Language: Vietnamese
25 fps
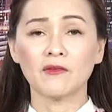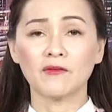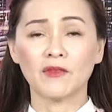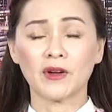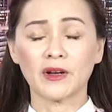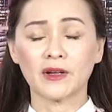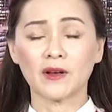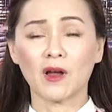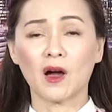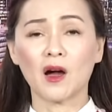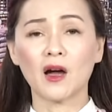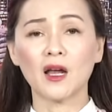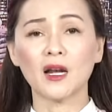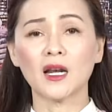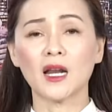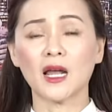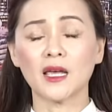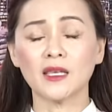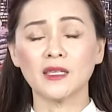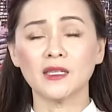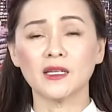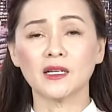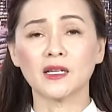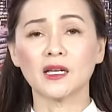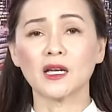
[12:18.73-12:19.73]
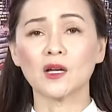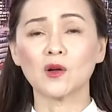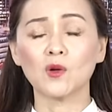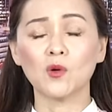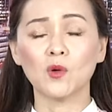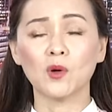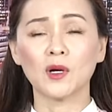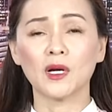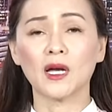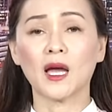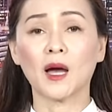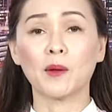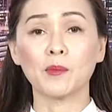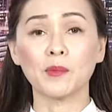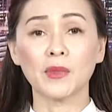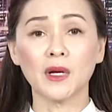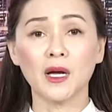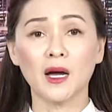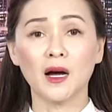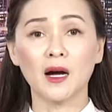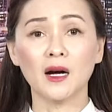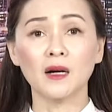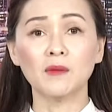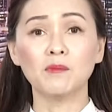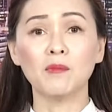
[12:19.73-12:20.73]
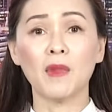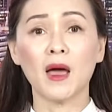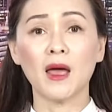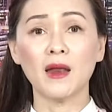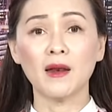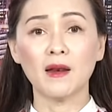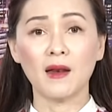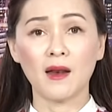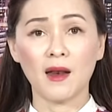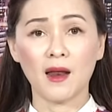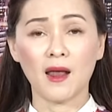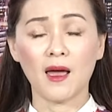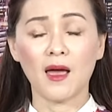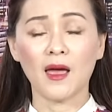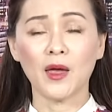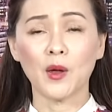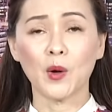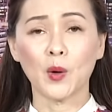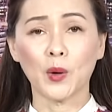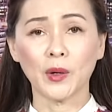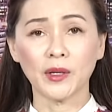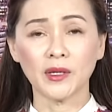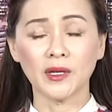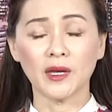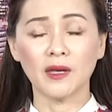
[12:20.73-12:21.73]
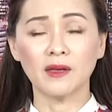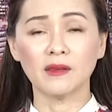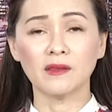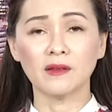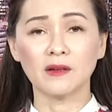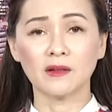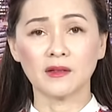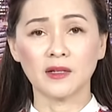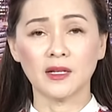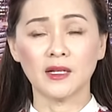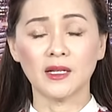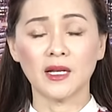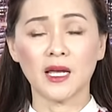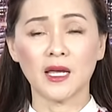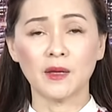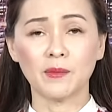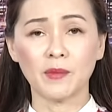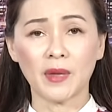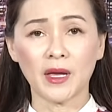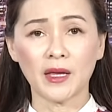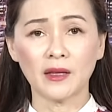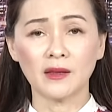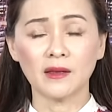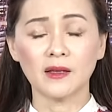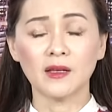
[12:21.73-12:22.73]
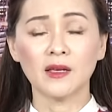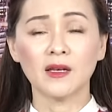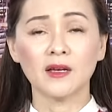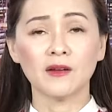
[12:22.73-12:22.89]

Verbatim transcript: và đó là những cái cuộc gặp gỡ bên lề hội nghị thượng đỉnh APEC